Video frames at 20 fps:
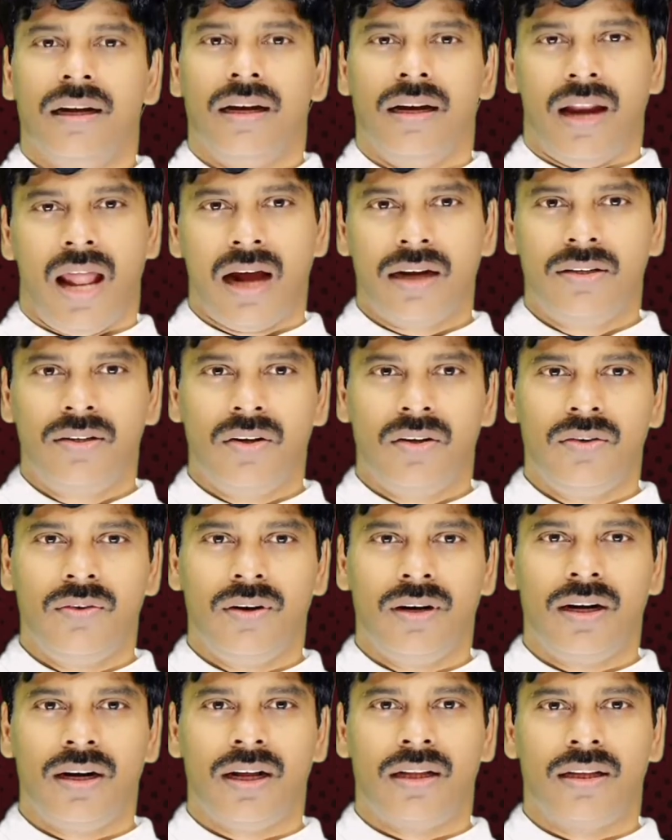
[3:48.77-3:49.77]
లాక్డౌన్
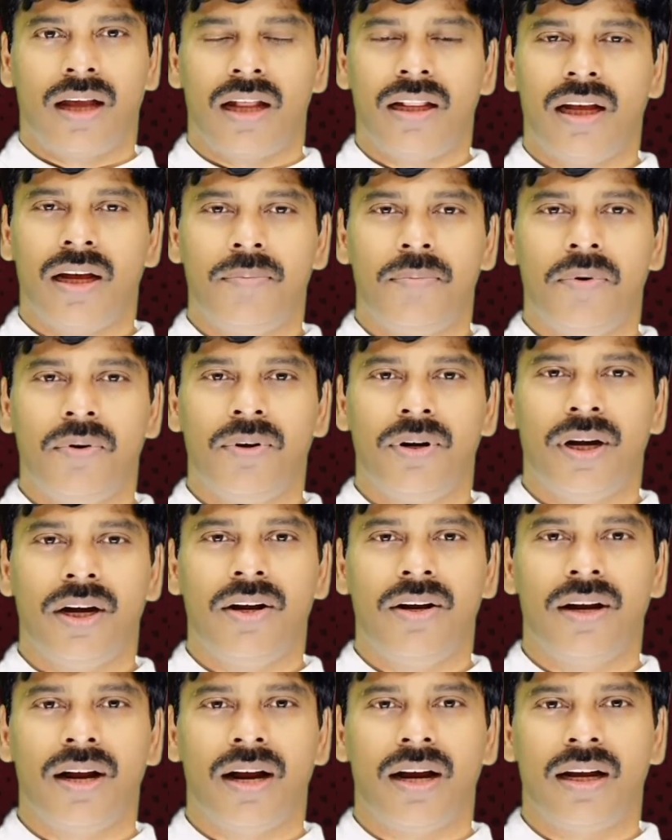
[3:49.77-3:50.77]
వలన దాదాపు
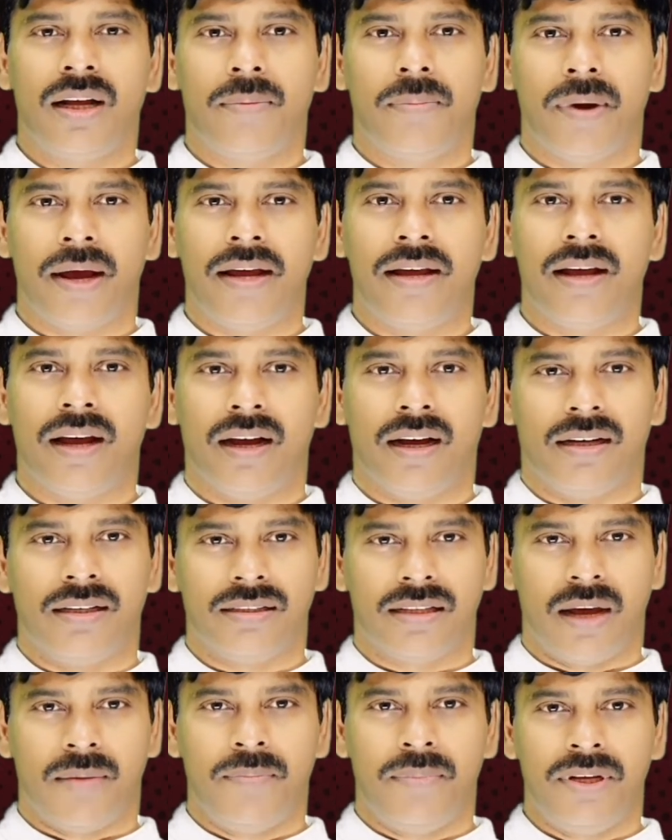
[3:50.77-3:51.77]
రెండు నెలలకు పైగా
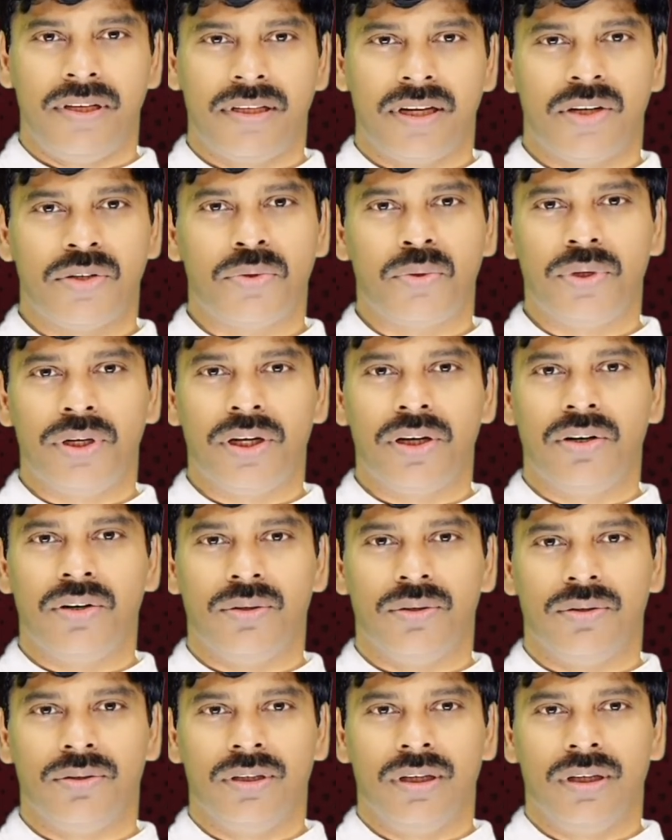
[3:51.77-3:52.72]
స్తంభించిన షూటింగ్లు